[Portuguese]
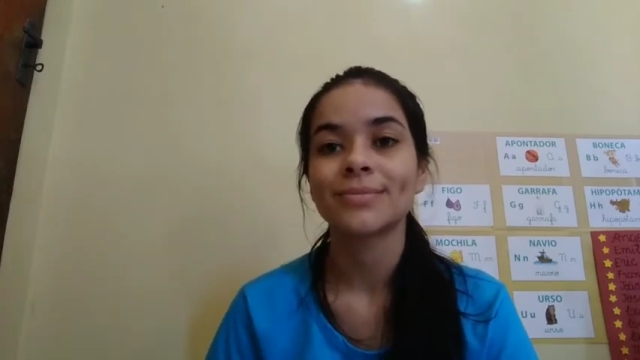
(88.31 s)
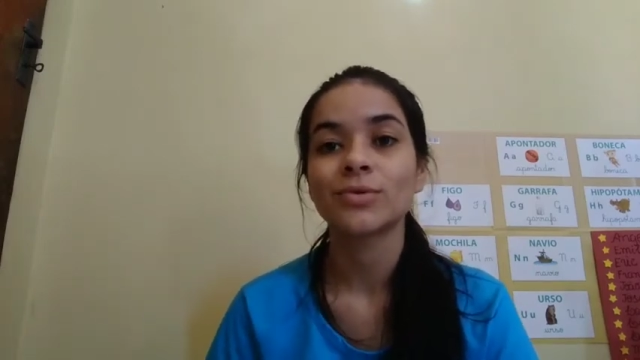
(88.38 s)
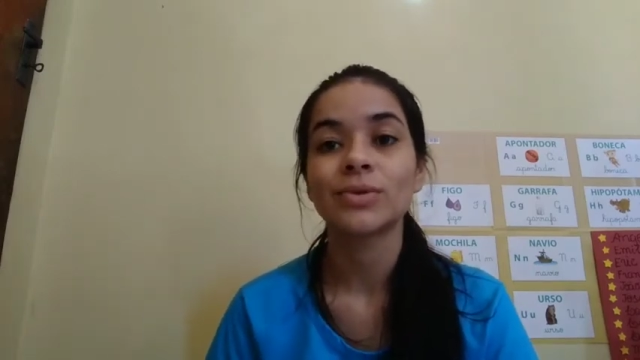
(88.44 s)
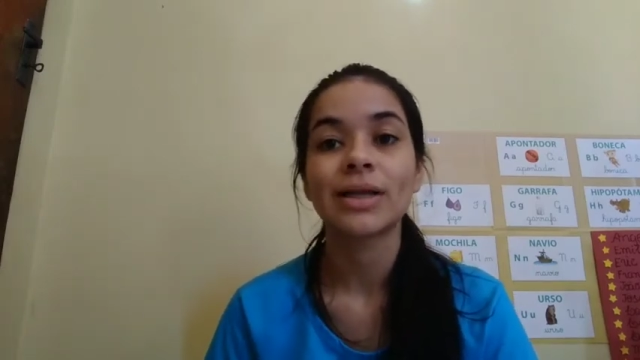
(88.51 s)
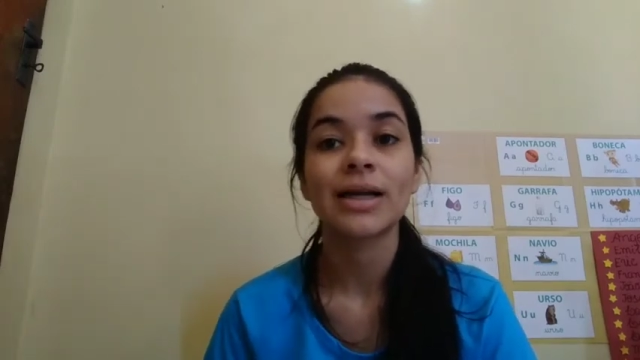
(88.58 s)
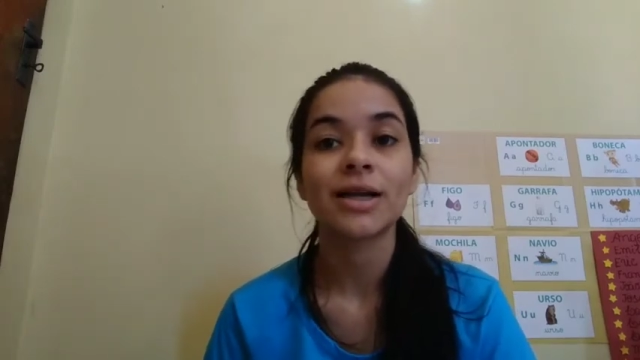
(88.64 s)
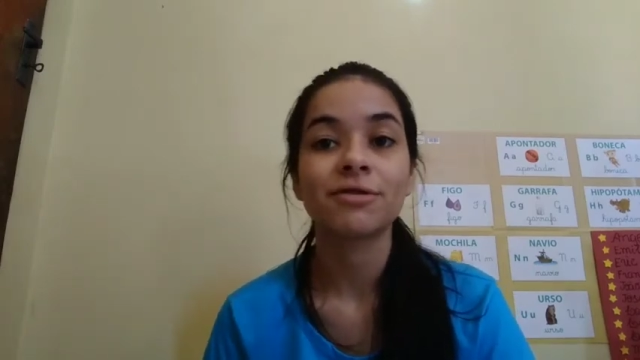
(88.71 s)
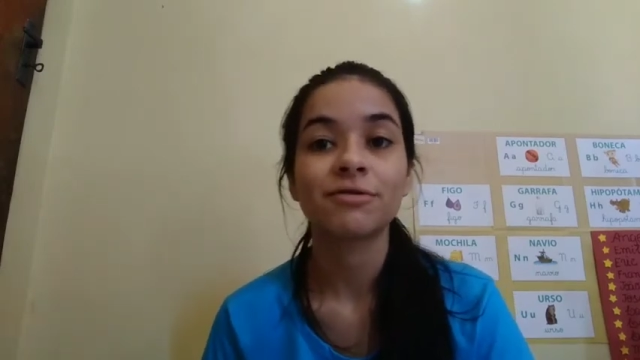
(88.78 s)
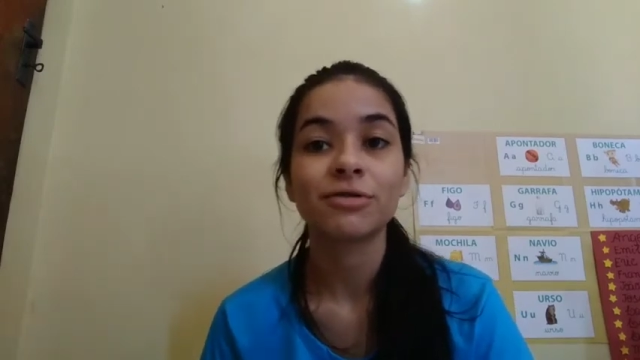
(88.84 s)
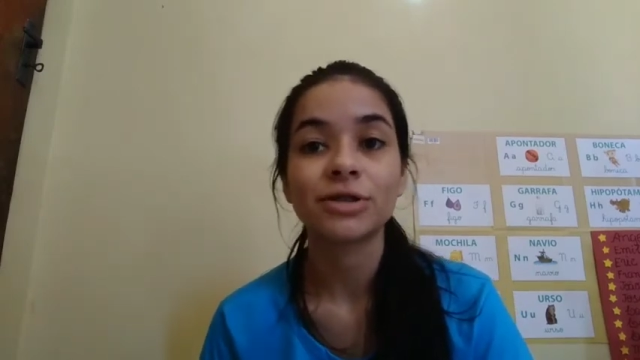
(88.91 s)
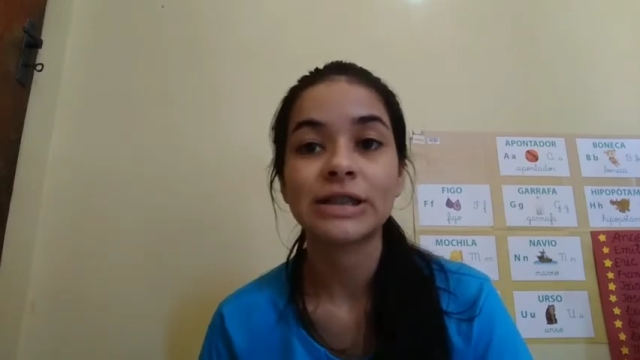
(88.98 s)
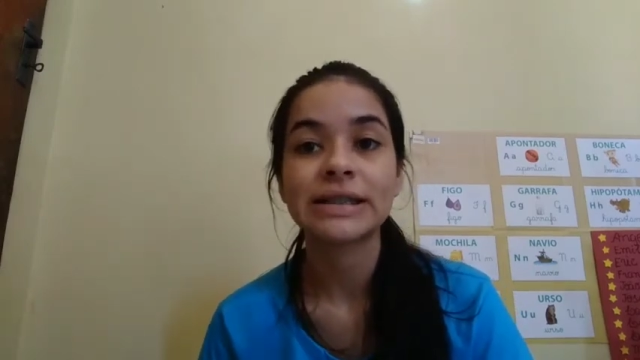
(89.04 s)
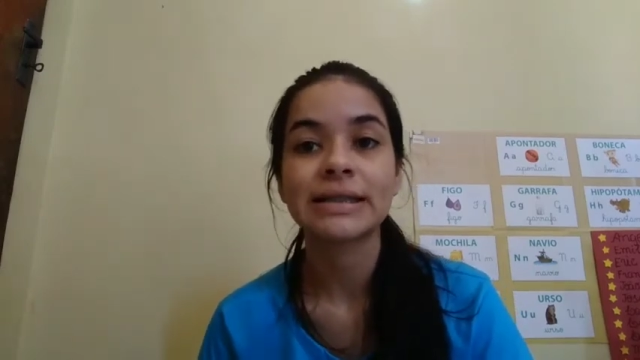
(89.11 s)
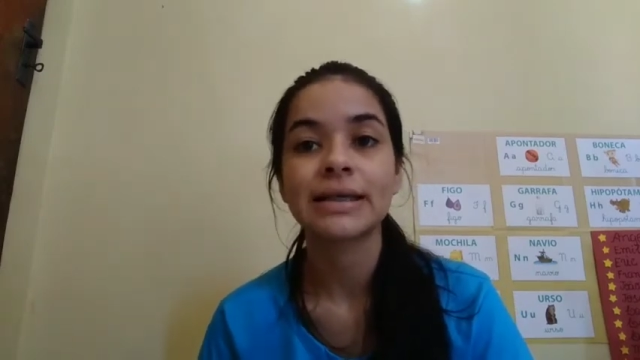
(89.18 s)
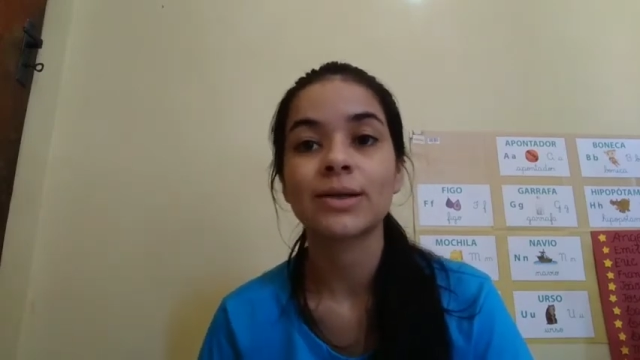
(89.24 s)
o
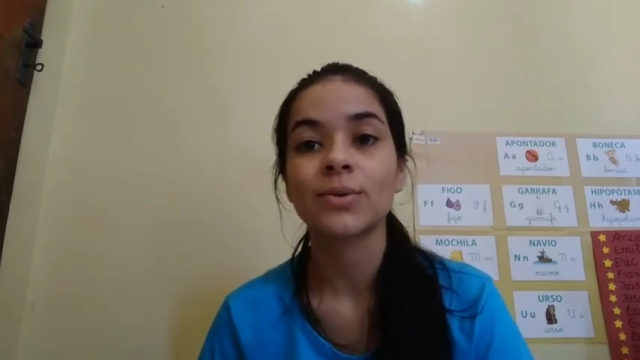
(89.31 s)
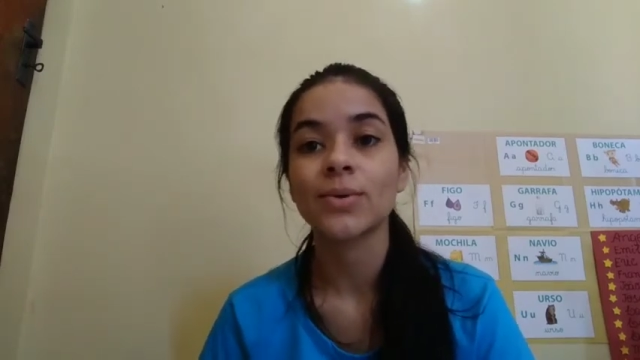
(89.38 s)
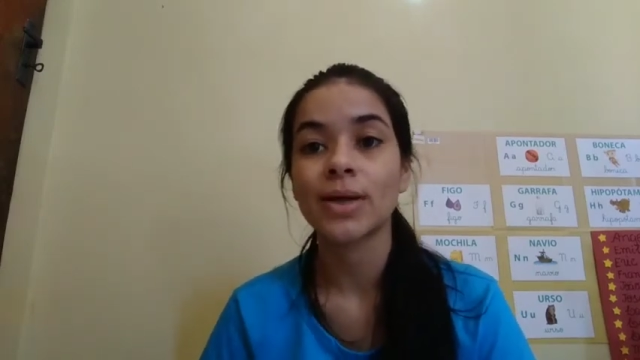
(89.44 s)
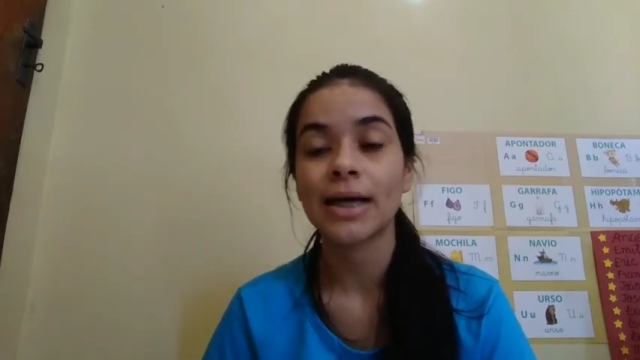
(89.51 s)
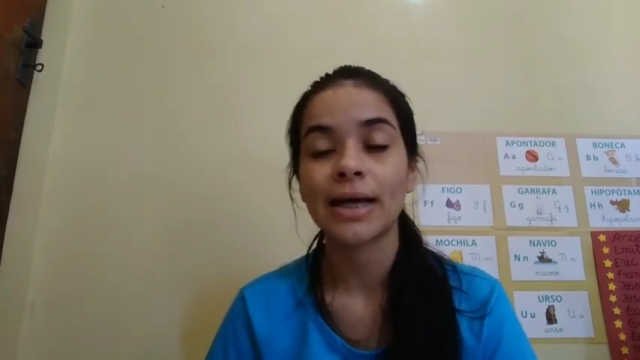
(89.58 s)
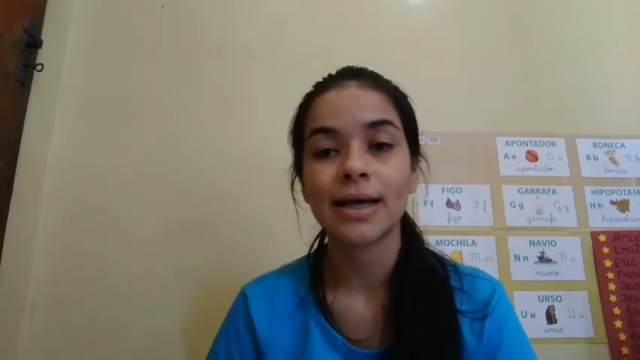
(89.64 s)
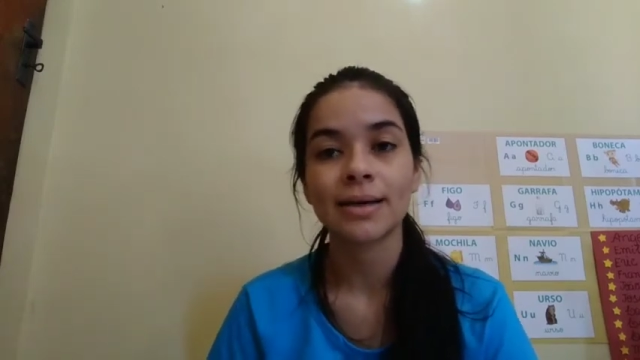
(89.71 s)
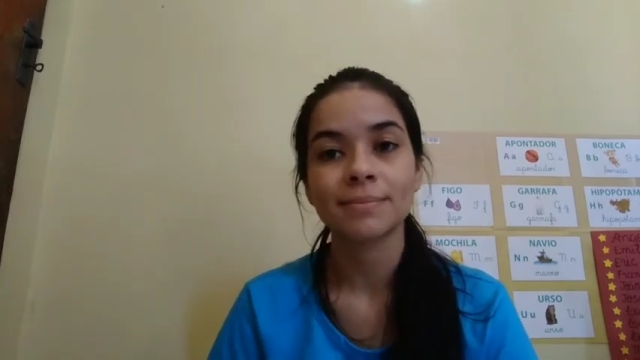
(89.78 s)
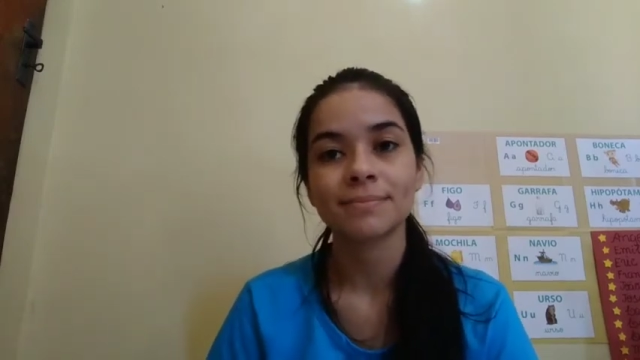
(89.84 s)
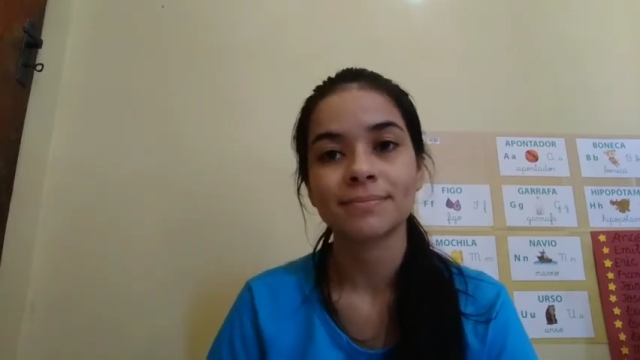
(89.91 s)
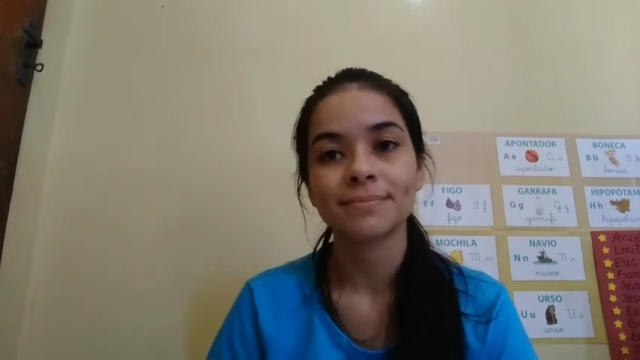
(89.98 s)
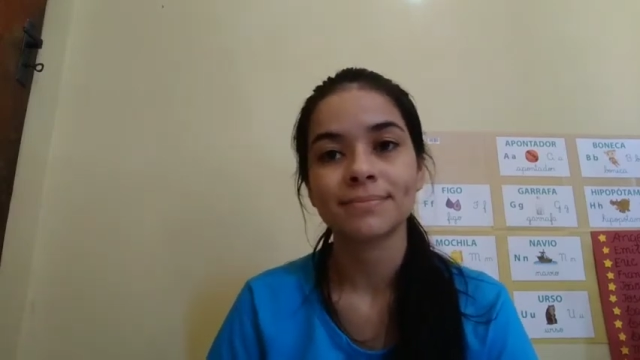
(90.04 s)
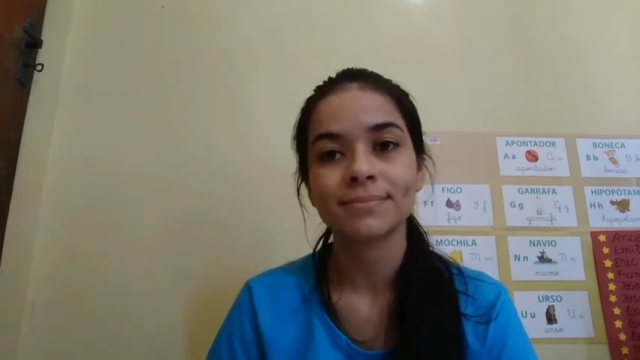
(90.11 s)
telefone celular?